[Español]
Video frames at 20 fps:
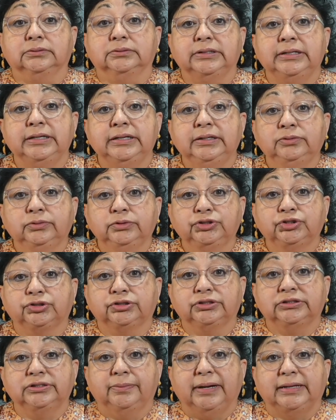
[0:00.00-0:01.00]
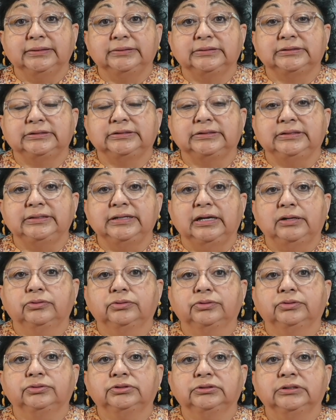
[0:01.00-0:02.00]
En nuestros debates y
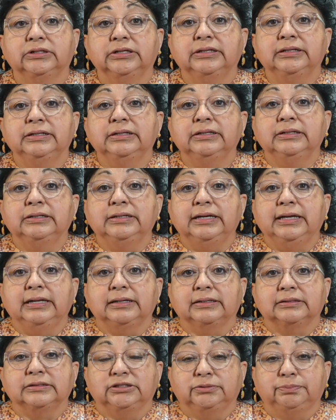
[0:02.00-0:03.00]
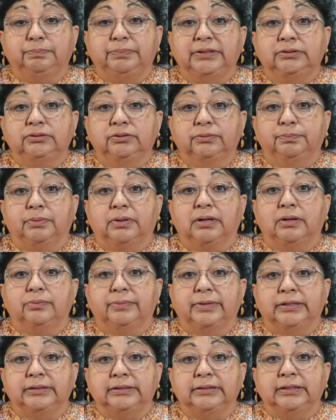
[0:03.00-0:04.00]
diálogos, el respeto por la
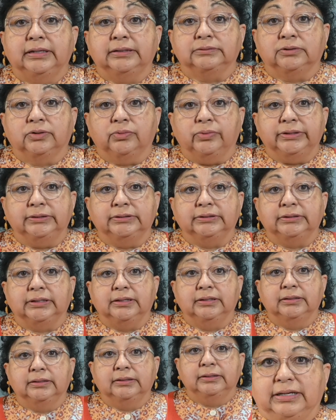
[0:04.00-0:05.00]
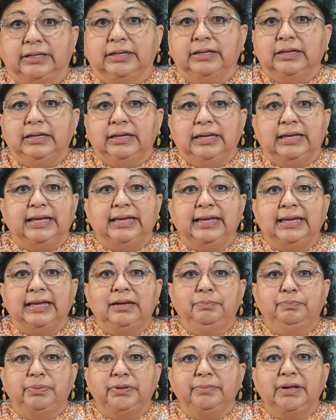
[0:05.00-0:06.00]
humanidad cuenta.
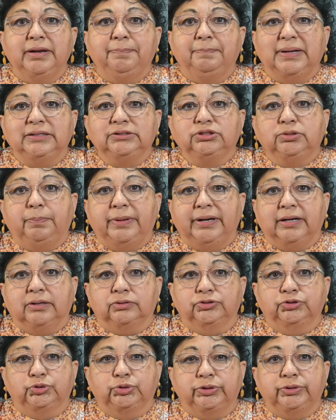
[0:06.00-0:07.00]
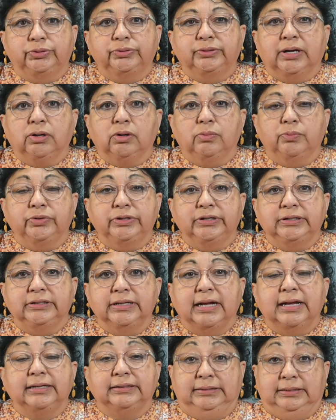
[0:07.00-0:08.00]
El primer paso para construir una
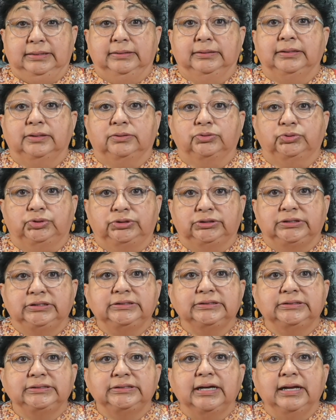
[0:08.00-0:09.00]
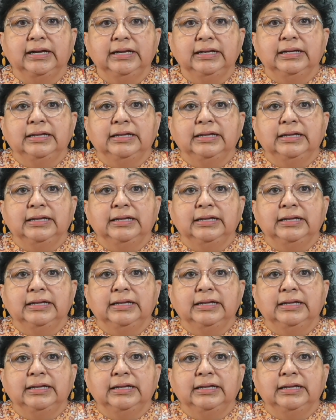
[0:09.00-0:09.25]
comunidad de justicia